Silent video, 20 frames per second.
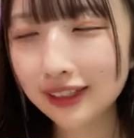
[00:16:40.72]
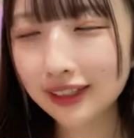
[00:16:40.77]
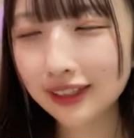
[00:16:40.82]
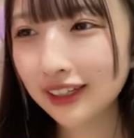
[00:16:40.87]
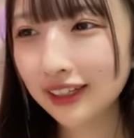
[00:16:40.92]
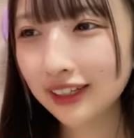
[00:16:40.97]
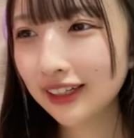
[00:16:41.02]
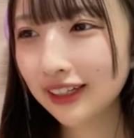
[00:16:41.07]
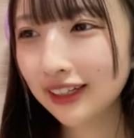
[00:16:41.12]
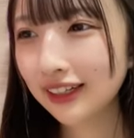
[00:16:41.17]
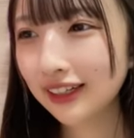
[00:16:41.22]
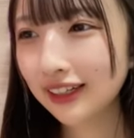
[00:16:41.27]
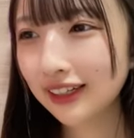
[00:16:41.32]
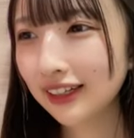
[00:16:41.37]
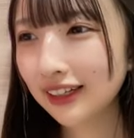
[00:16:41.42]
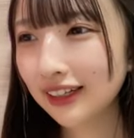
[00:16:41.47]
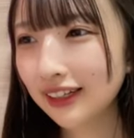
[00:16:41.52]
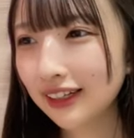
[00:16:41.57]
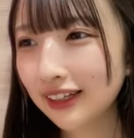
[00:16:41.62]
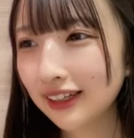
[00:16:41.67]
試験で
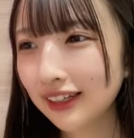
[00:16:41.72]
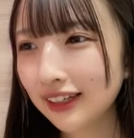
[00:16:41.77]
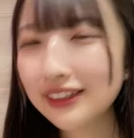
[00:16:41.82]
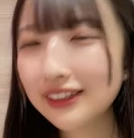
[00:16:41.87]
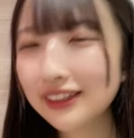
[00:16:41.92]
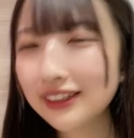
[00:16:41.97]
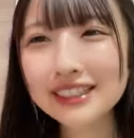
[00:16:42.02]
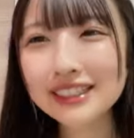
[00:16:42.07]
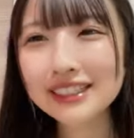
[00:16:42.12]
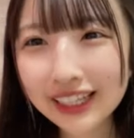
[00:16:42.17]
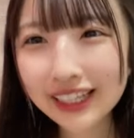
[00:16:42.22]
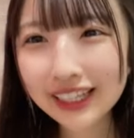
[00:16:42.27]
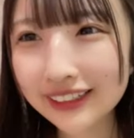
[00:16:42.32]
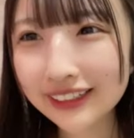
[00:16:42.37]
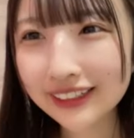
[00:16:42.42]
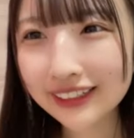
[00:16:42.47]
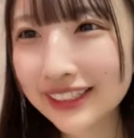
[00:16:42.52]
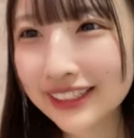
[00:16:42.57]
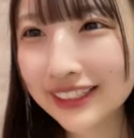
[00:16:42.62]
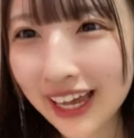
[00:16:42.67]
したえ
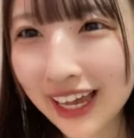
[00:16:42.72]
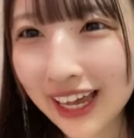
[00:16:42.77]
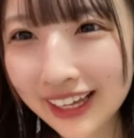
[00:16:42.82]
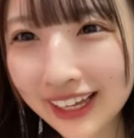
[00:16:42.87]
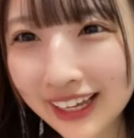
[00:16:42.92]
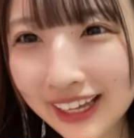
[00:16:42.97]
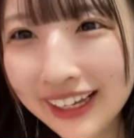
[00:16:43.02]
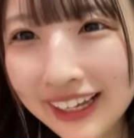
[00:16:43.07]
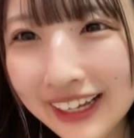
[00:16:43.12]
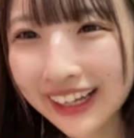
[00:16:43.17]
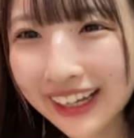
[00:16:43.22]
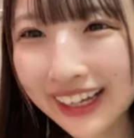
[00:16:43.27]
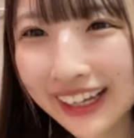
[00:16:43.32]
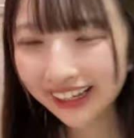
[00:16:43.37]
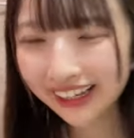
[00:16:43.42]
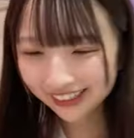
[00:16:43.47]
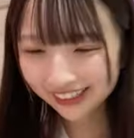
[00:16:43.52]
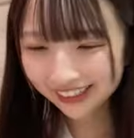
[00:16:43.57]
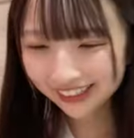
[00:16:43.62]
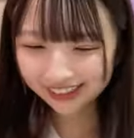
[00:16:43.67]
公
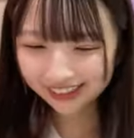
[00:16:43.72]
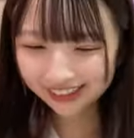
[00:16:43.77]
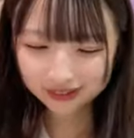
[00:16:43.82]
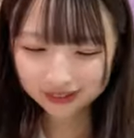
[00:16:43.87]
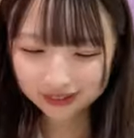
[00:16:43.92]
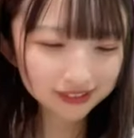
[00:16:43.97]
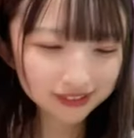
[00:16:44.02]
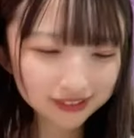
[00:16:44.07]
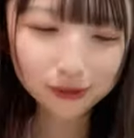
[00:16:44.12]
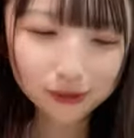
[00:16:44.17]
園行ってきたよ